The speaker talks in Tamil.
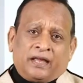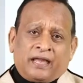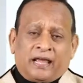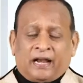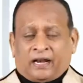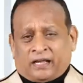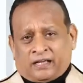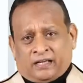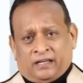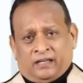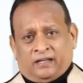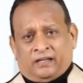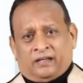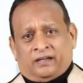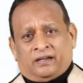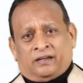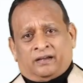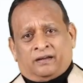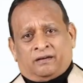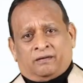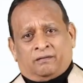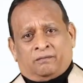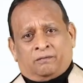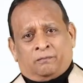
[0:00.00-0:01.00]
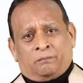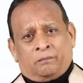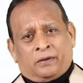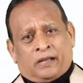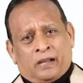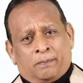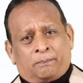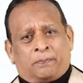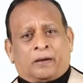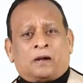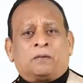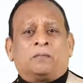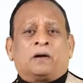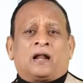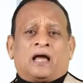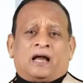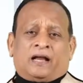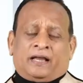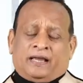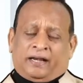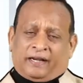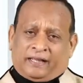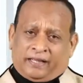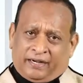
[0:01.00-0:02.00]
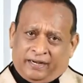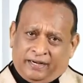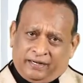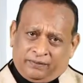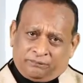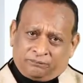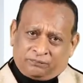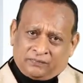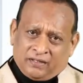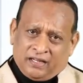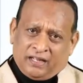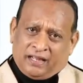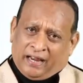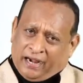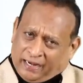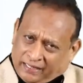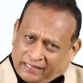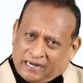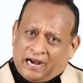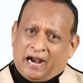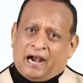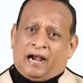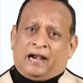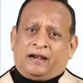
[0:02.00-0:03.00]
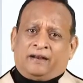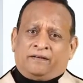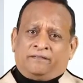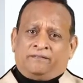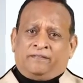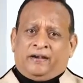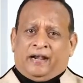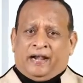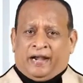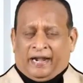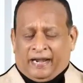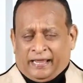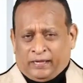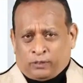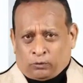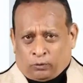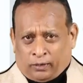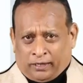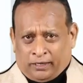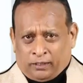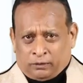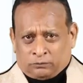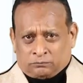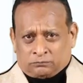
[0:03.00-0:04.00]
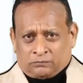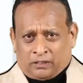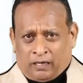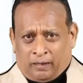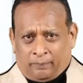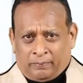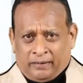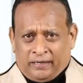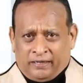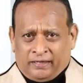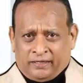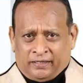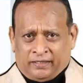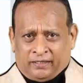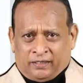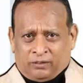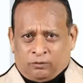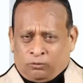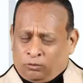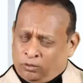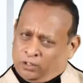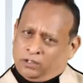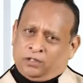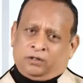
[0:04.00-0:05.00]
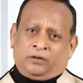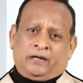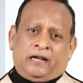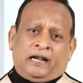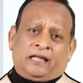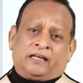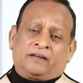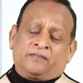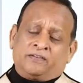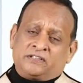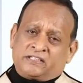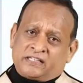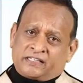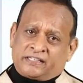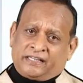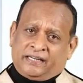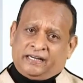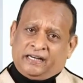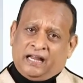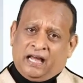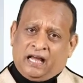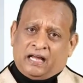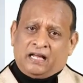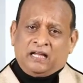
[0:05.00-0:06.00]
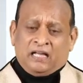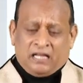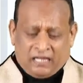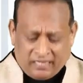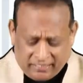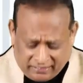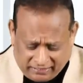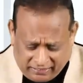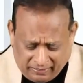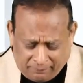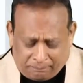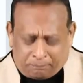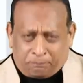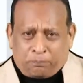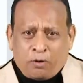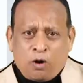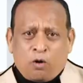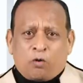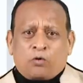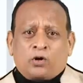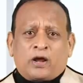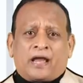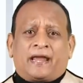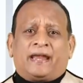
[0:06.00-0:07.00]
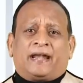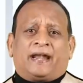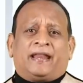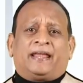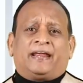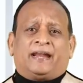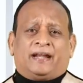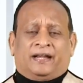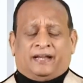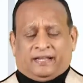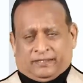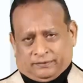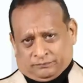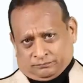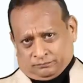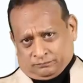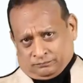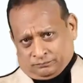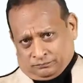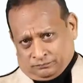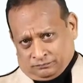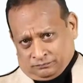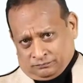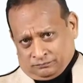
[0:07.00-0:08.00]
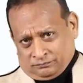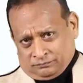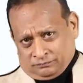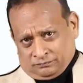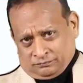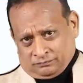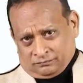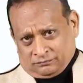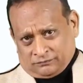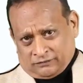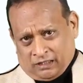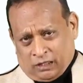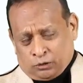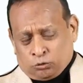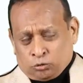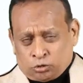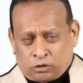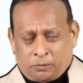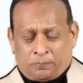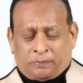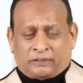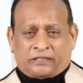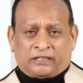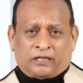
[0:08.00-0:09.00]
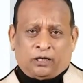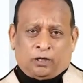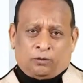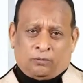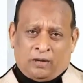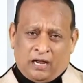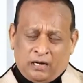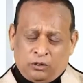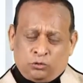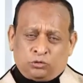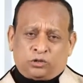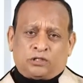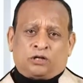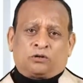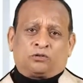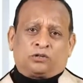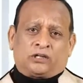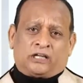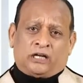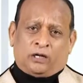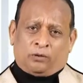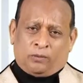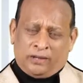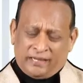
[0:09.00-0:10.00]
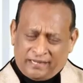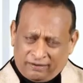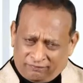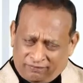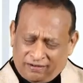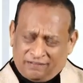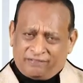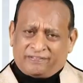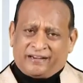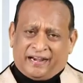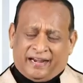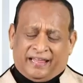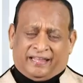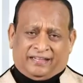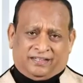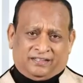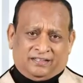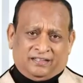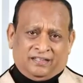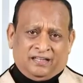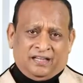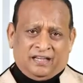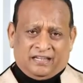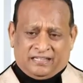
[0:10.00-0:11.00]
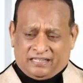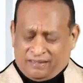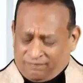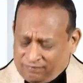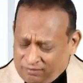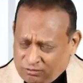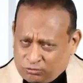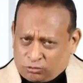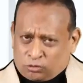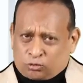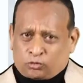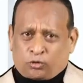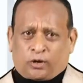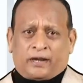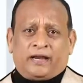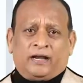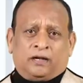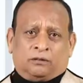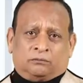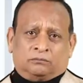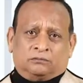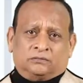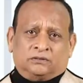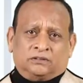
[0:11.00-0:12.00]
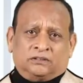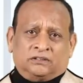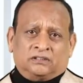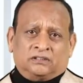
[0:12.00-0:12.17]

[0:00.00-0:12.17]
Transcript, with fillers: எனக்கு மிக பருமனாக இருக்கிறேன் எனக்கு எடை குறையணும் அப்படின்னு ஒரு இலக்கு வச்சுருந்தீங்கன்னா இப்போ உங்கள் எடை என்ன அது நூற்றி பத்து கிலோவா நூற்றி இருபது கிலோவா எவ்வளவு எடை எவ்வளவுக்கு குறையணும்